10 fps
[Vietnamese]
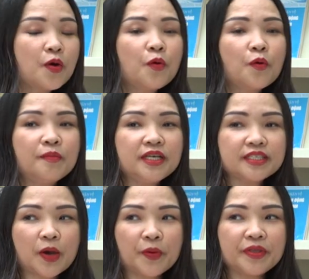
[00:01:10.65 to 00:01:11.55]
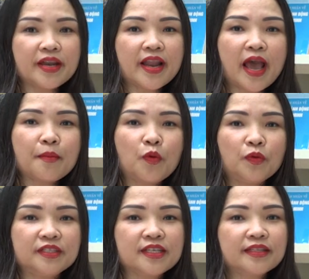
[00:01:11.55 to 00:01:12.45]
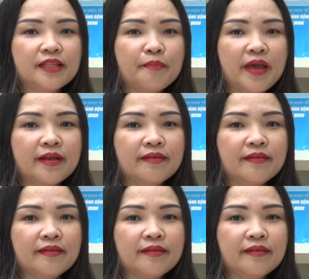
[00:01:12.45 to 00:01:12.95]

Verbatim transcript: khổ 16 x 24 cm.